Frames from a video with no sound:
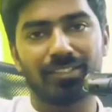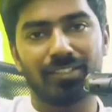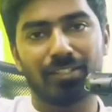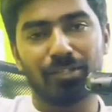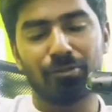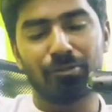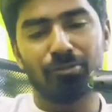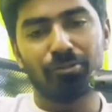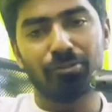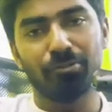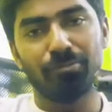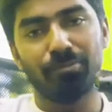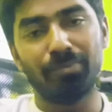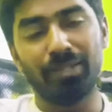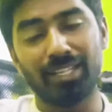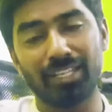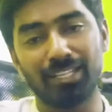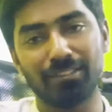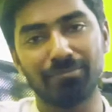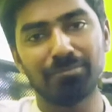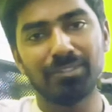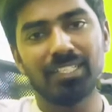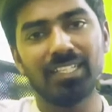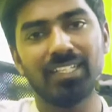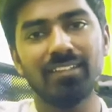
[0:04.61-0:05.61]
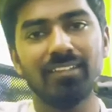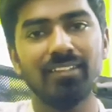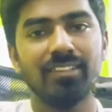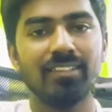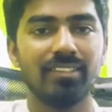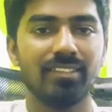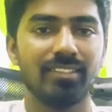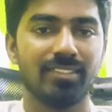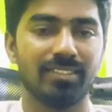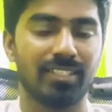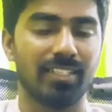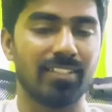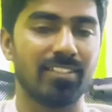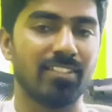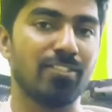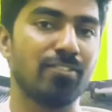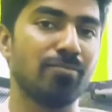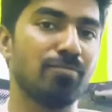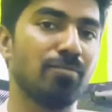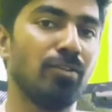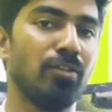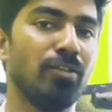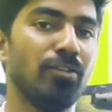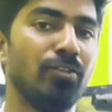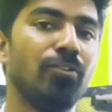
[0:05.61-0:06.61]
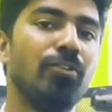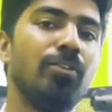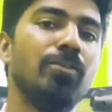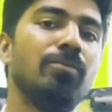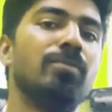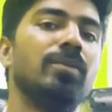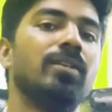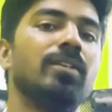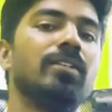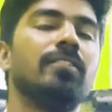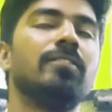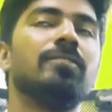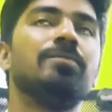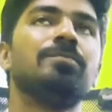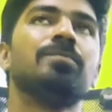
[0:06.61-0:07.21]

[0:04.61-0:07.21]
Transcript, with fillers: ஹவு டு பிகம் எ சக்ஸஸ்ஃபுல் யூடியூபர்